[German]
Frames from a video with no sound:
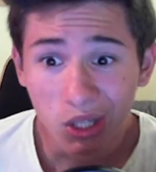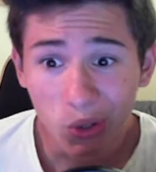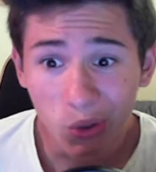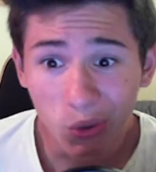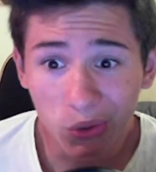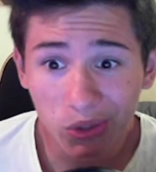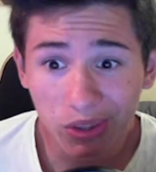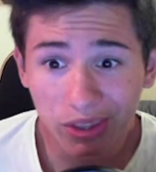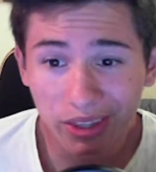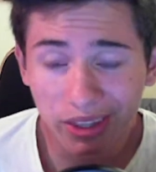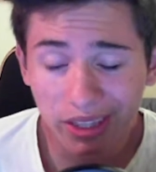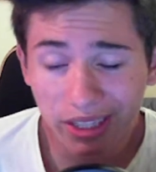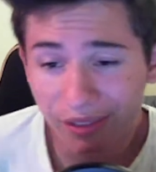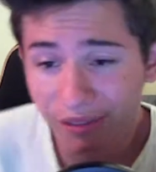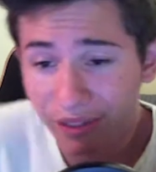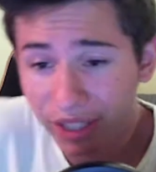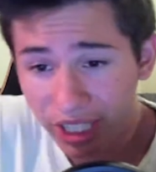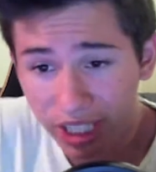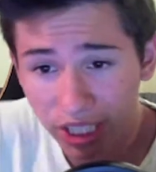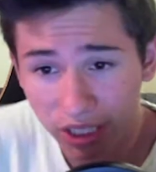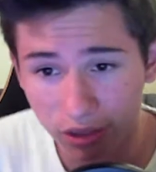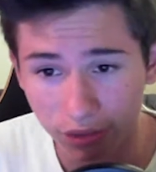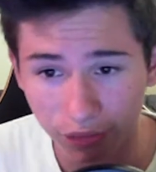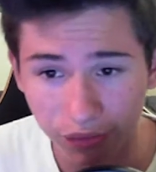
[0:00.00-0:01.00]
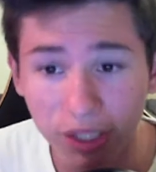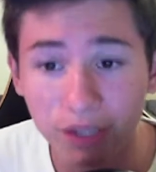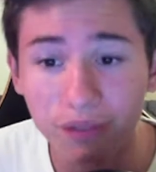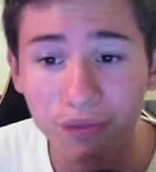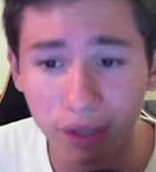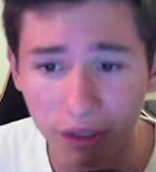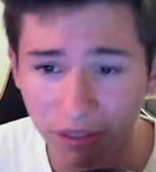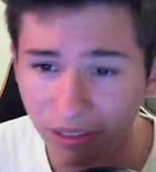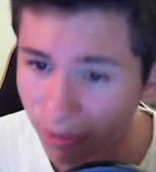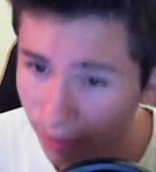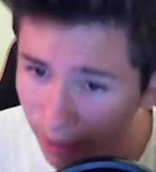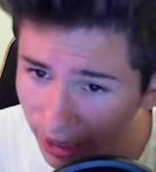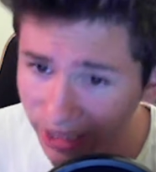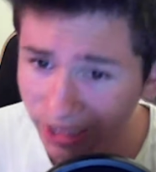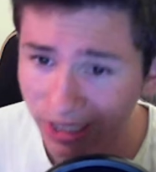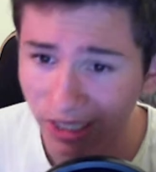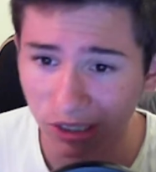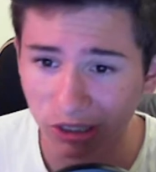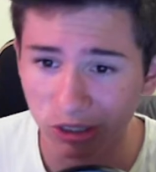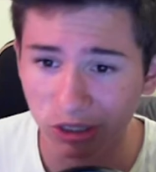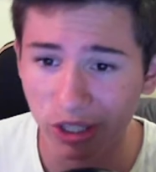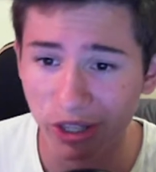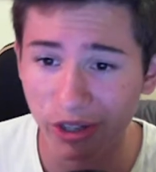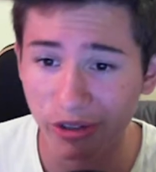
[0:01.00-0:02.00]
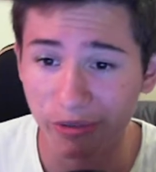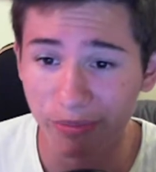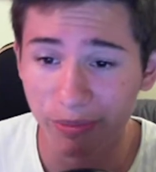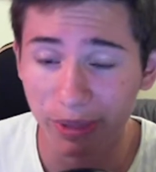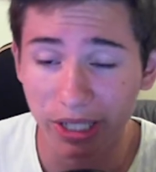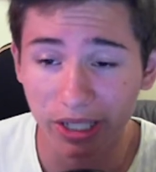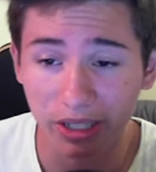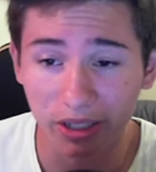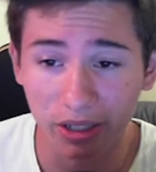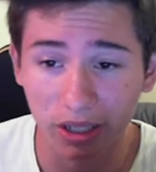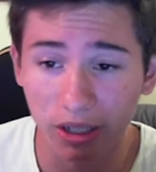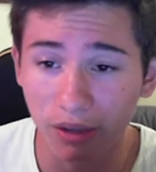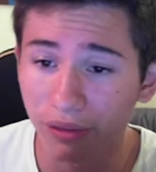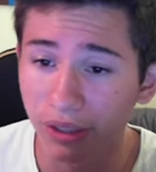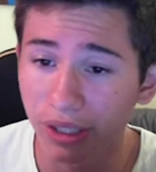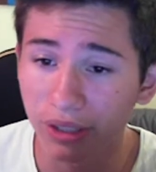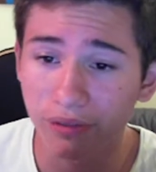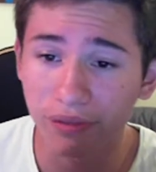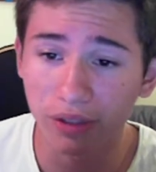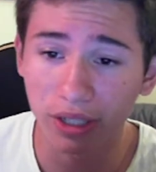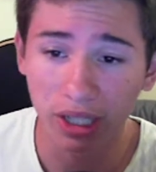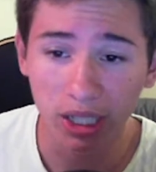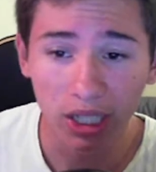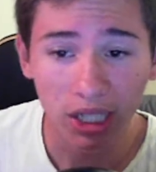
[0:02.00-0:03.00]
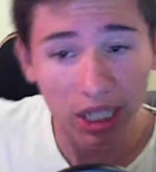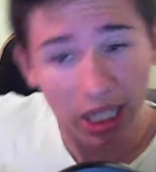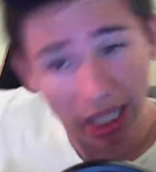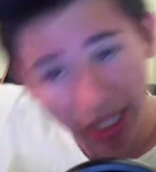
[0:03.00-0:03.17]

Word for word: Und dann werde ich das auf jeden Fall verbessern. Also ich bin auf jeden Fall